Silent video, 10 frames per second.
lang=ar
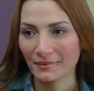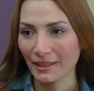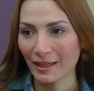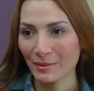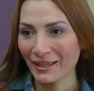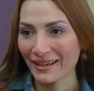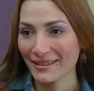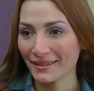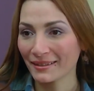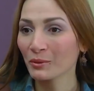لا بالعكس
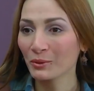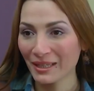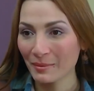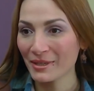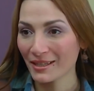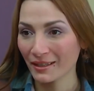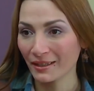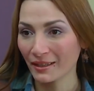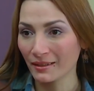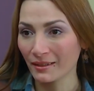انت وجودك بيساعدنا
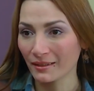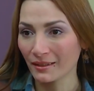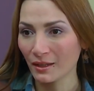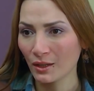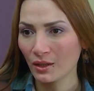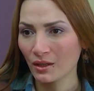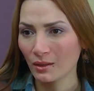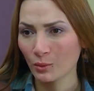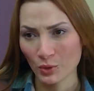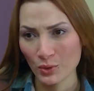جدا
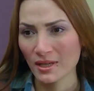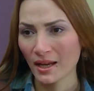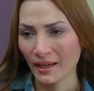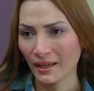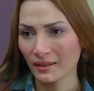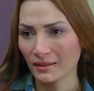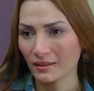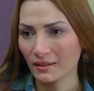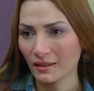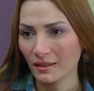وخصوصا حياة
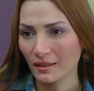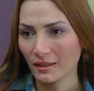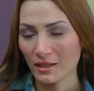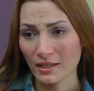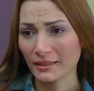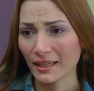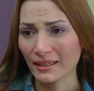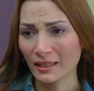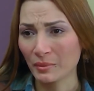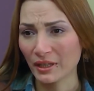اصلها
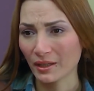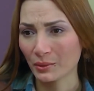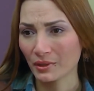اتعلقت بيك قوي